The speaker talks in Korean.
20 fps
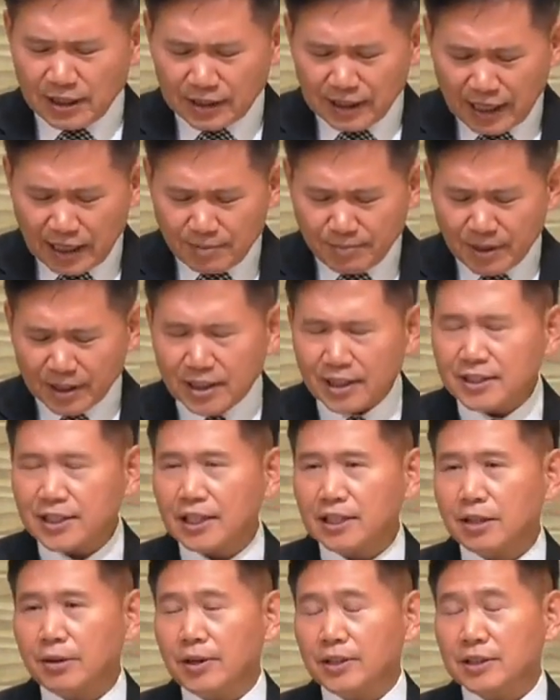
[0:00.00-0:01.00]
날마다
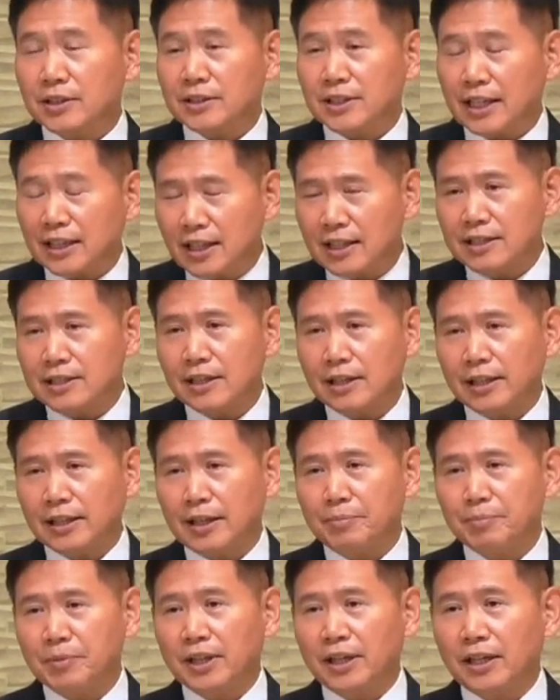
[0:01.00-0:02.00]
찾아와서 사태질을
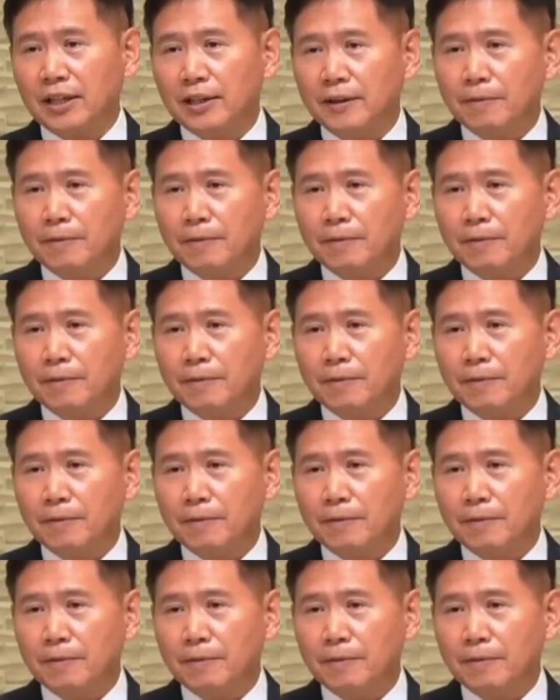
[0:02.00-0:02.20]
해댑니다.